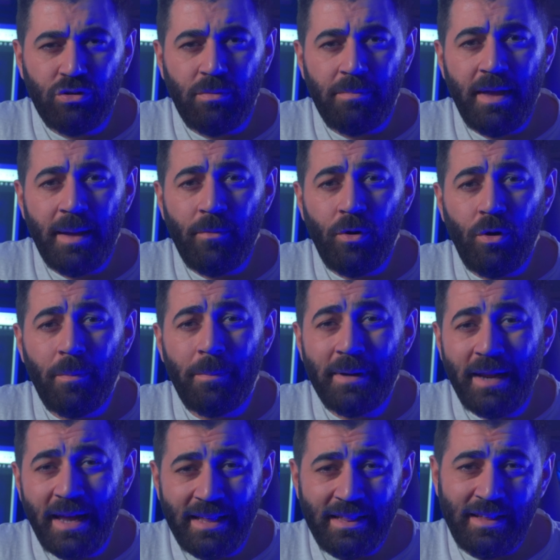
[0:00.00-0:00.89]
dobbiamo
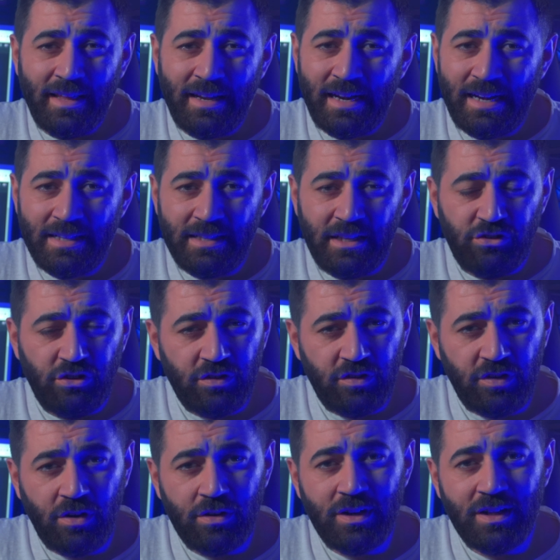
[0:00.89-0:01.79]
prendere la
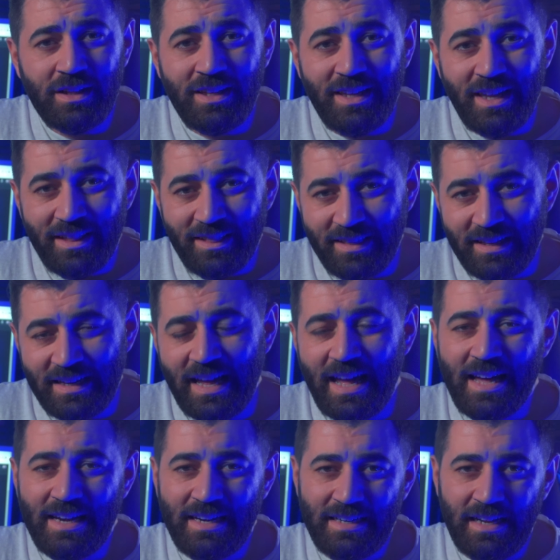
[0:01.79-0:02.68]
decisione di entrare